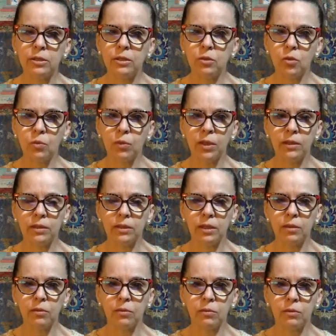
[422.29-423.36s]
de como elas
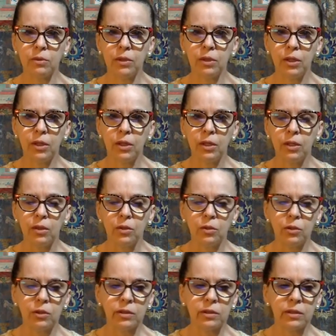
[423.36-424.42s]
são,
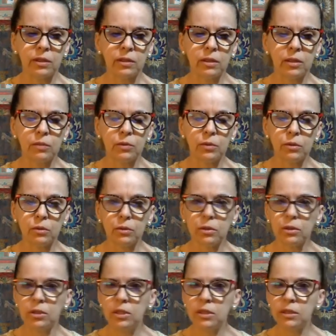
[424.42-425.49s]
nós tentamos
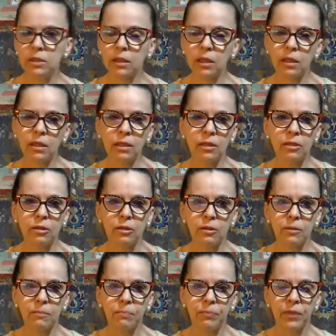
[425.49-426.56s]
nos distrair
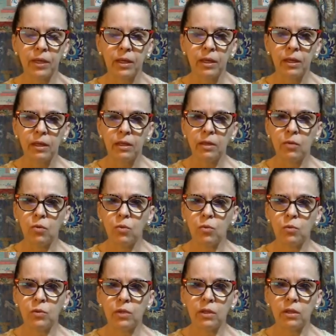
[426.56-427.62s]
e
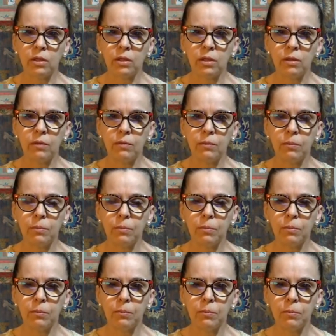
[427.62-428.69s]
como que
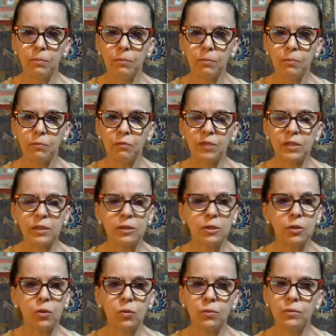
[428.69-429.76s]
fazer de
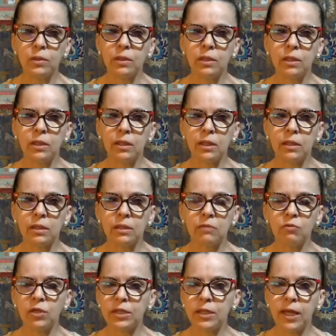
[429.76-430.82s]
conta que as
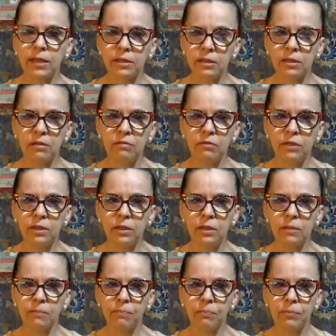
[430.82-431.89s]
verdades da
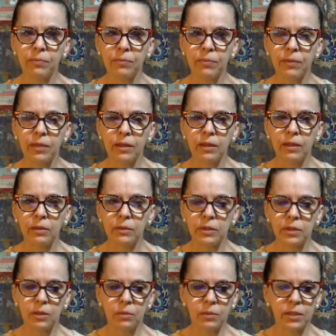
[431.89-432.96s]
vida não
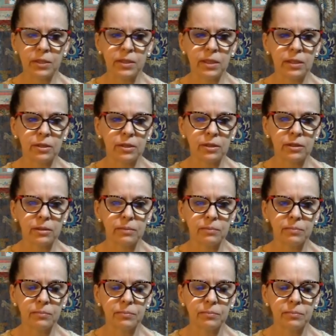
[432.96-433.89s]
estão presentes.